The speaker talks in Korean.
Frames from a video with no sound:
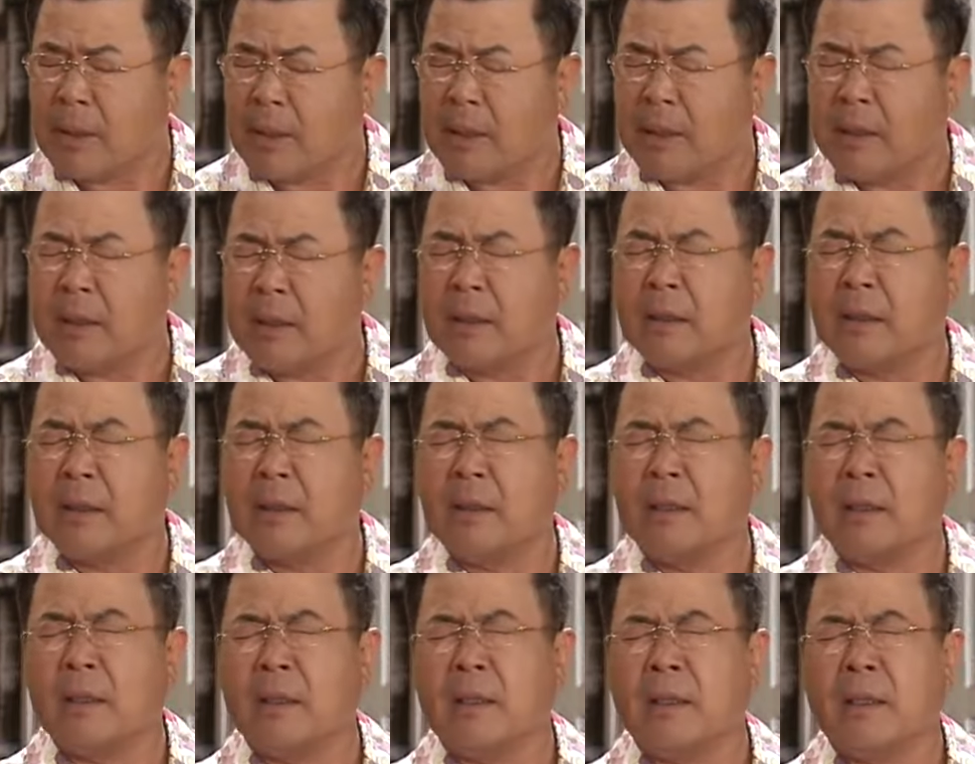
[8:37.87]
마
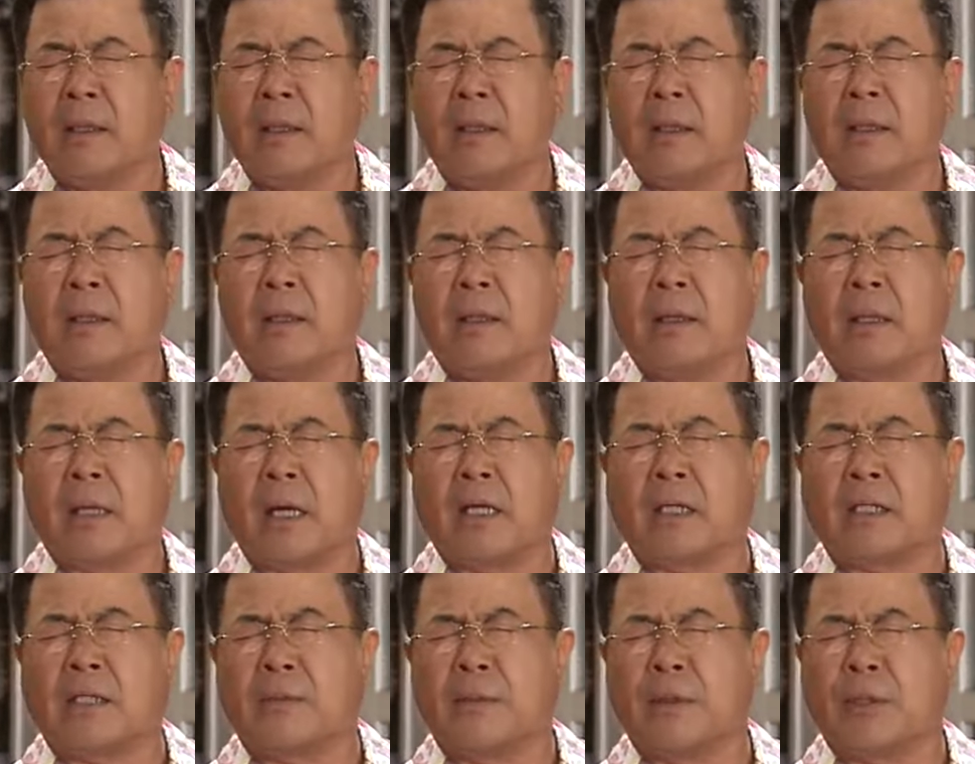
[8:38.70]

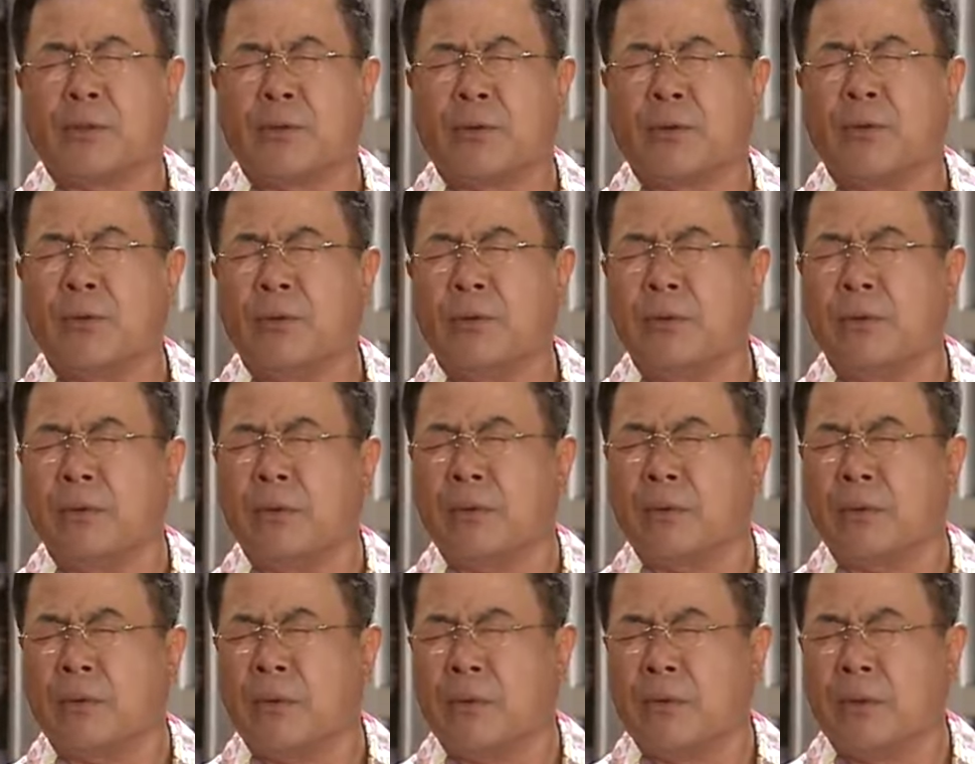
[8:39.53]
가슴에
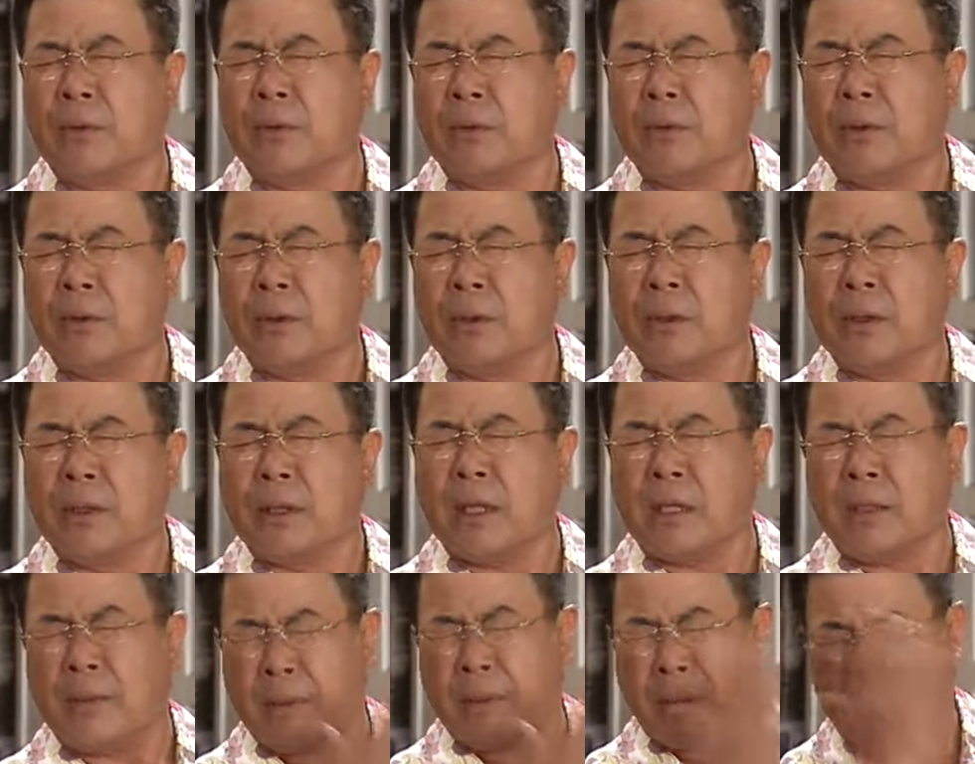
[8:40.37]
손을 놓고
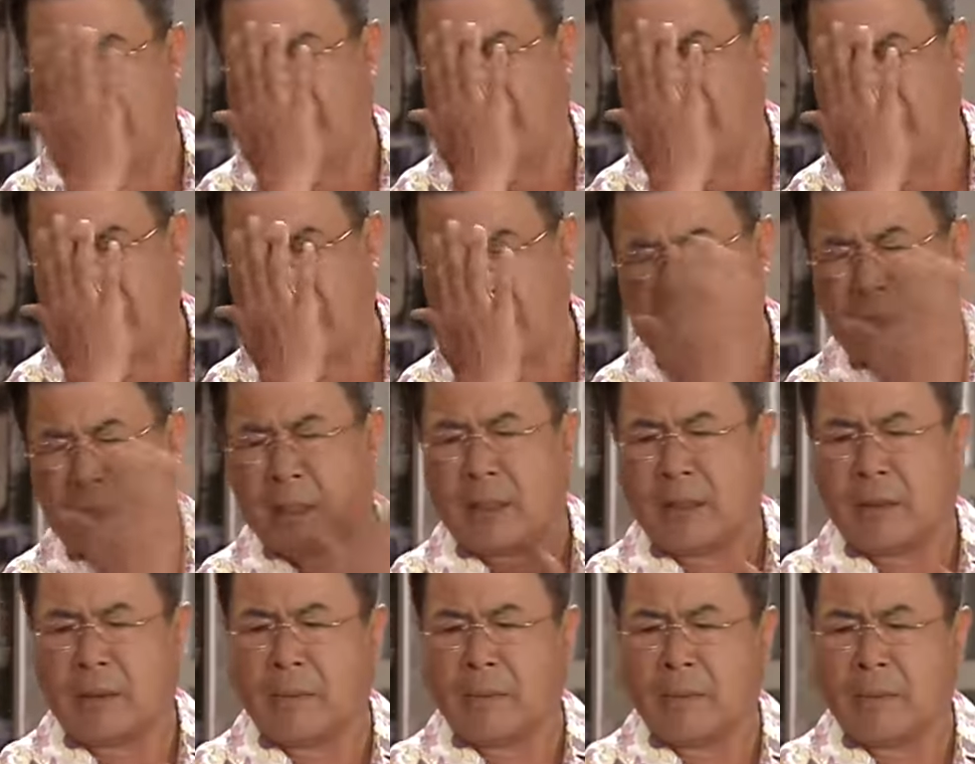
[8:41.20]

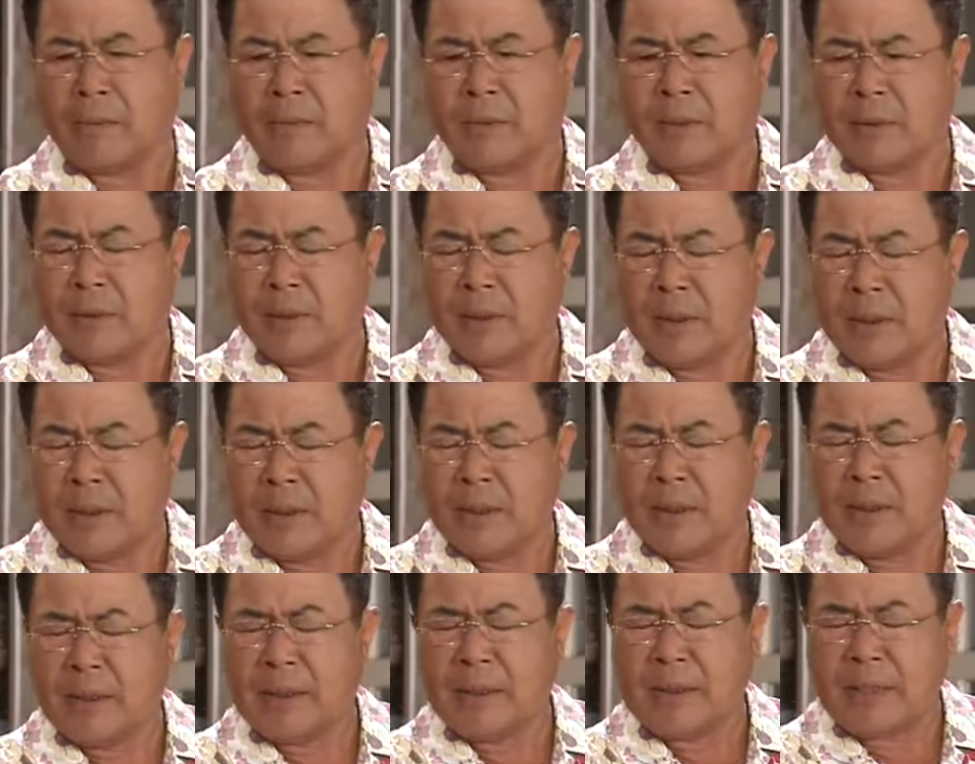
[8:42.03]
생각해보면
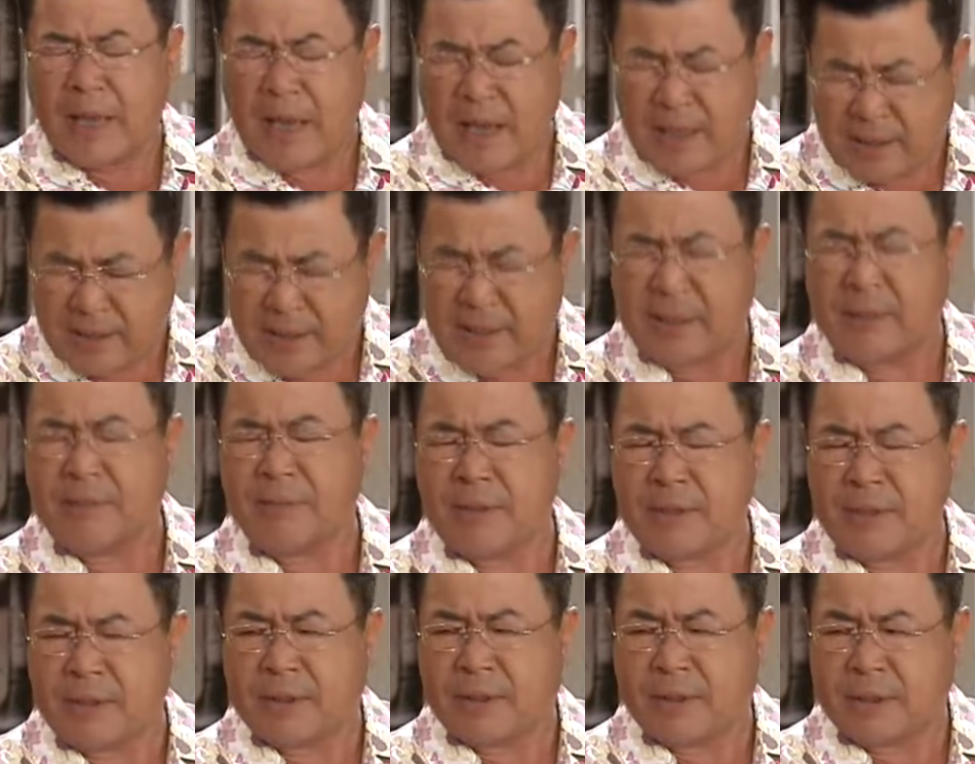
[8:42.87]

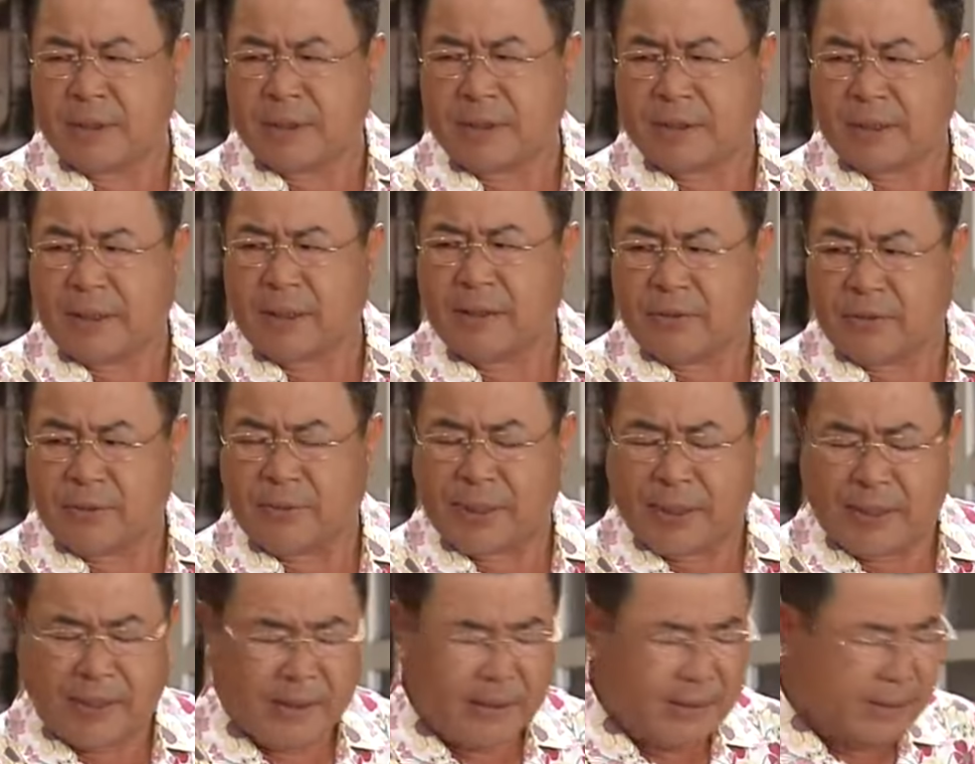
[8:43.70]
양심이 있을 것이다
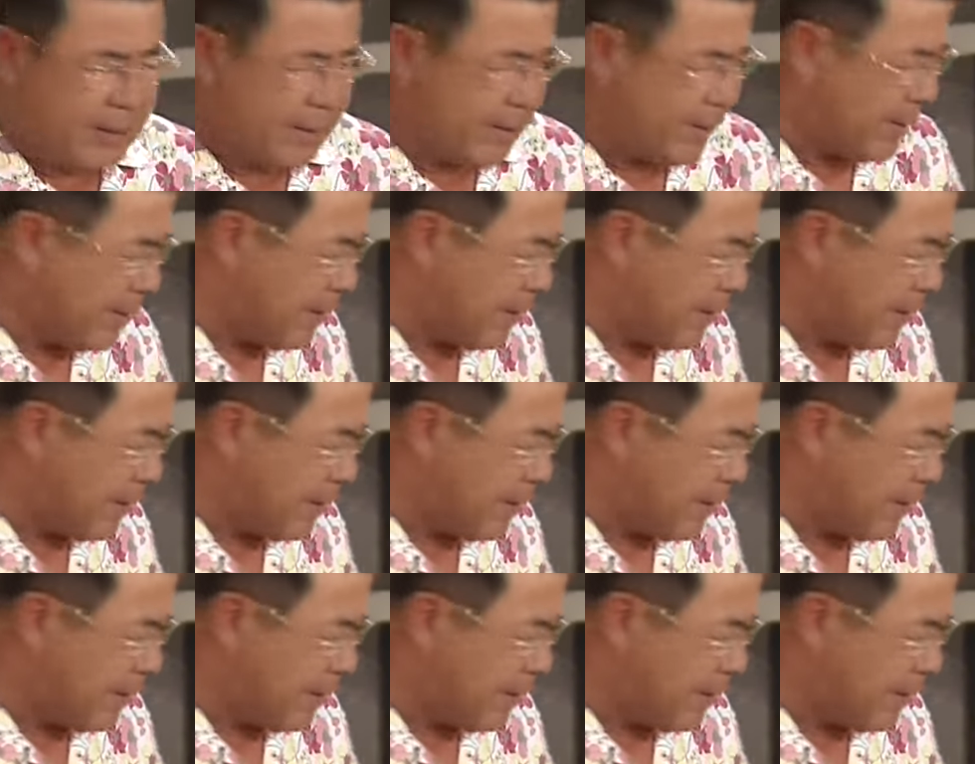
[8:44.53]
이놈아.